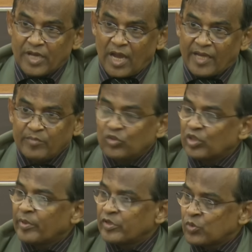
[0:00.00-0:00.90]
যে আইন
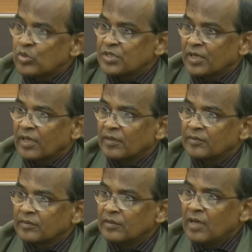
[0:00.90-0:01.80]
মোতাবেক চলছে না
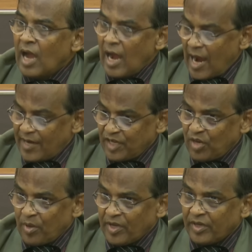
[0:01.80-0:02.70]
আইনের
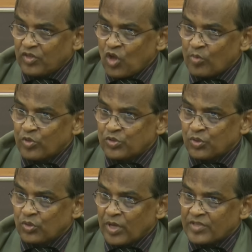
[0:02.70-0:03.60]
বাইরে সর্বোচ্চ
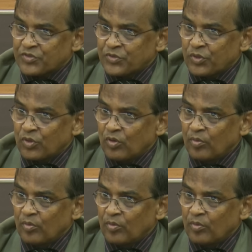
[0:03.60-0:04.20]
রাষ্ট্রীয়